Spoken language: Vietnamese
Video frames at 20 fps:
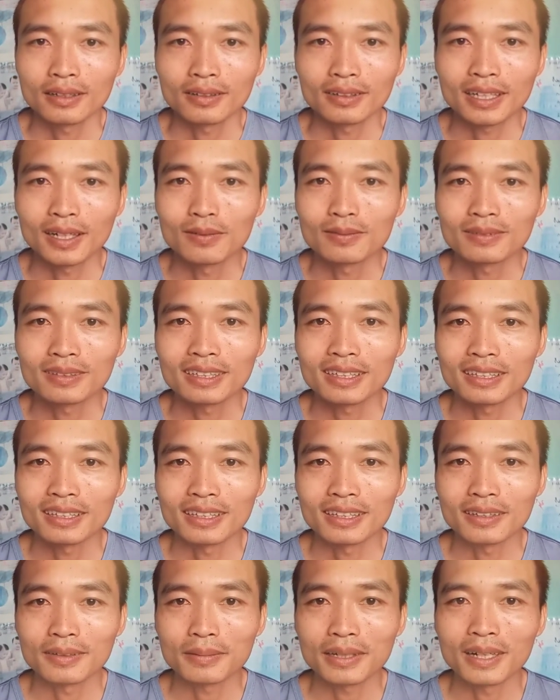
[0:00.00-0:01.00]
Còn không
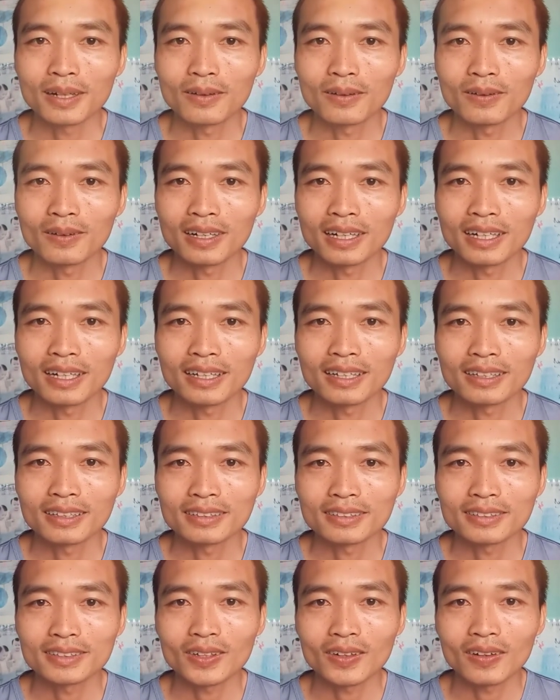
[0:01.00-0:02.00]
thì bắt đầu
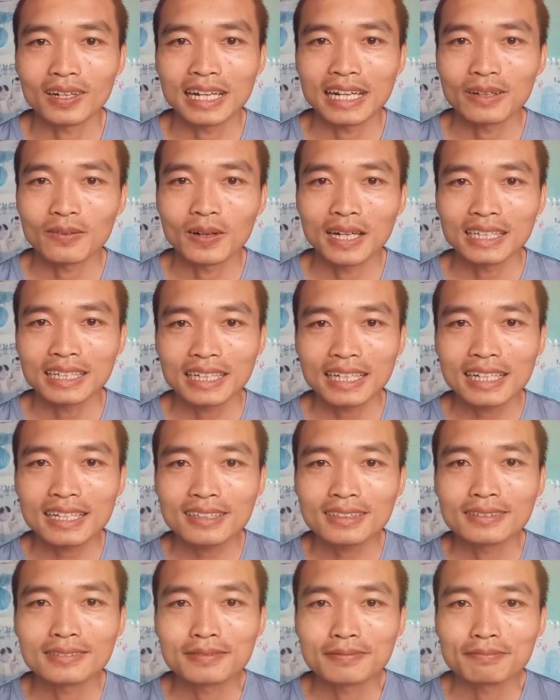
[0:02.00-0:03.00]
chọn lại quán
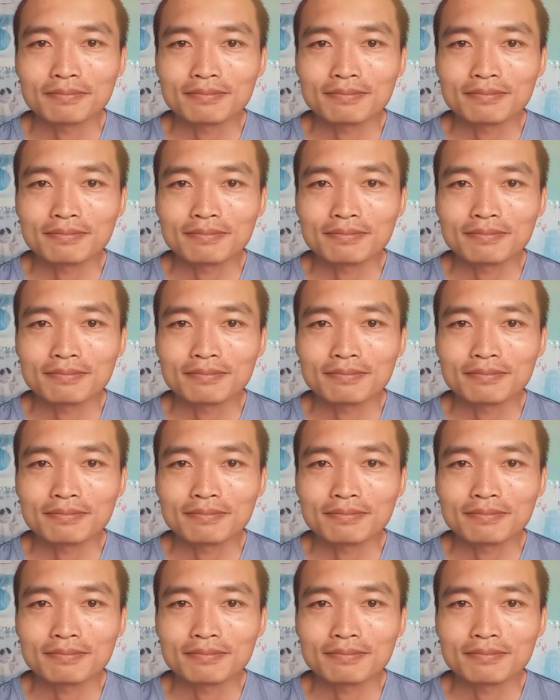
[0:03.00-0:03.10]
khác.